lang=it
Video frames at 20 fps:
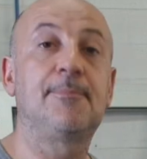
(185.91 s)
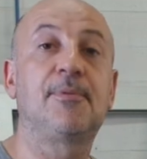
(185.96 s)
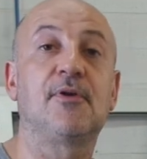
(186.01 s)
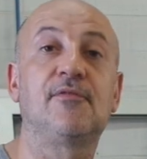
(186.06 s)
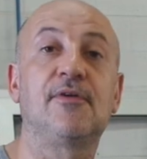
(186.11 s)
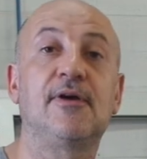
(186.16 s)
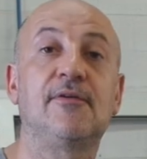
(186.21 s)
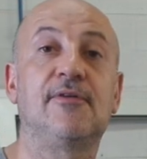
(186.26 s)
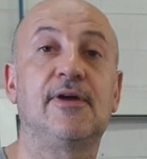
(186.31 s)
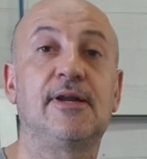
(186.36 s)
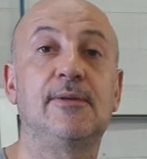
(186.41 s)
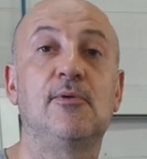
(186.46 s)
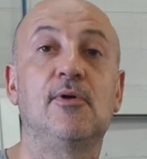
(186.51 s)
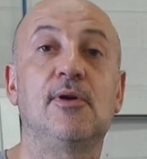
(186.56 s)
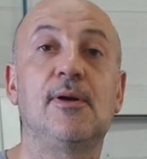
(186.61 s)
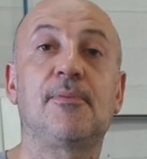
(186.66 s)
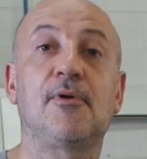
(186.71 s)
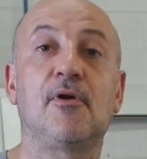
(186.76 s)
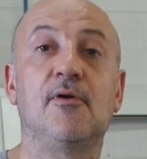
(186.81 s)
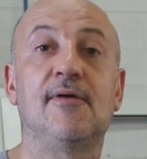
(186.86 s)
faremo
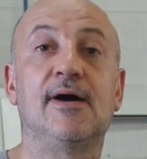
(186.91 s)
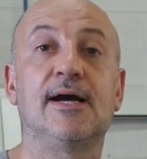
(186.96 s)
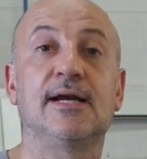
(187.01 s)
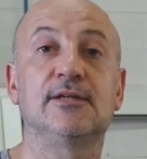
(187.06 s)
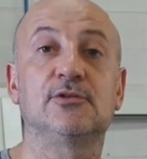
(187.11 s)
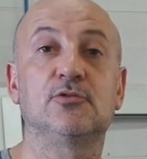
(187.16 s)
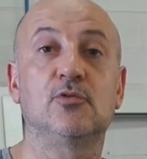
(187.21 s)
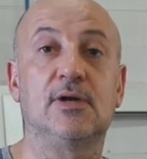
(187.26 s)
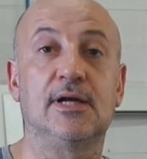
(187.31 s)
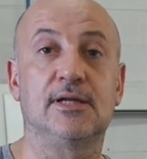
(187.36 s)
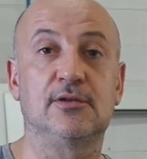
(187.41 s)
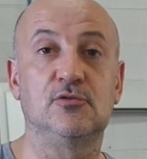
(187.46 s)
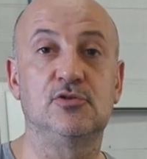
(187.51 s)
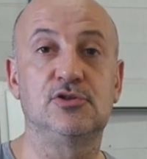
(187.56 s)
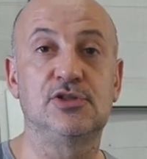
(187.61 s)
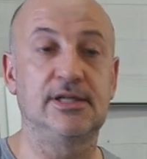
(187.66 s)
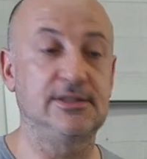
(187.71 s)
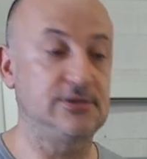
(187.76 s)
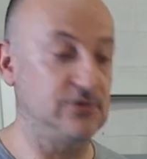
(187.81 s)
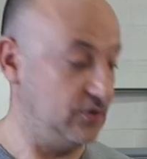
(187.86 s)
una prova anche sul
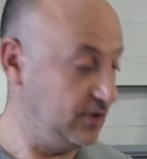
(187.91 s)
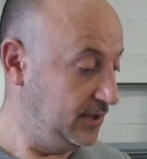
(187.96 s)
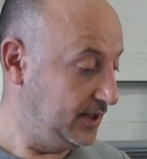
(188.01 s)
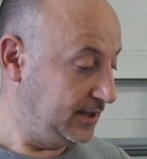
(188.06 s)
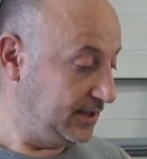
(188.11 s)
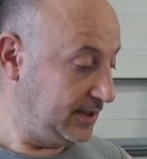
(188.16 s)
cartongesso.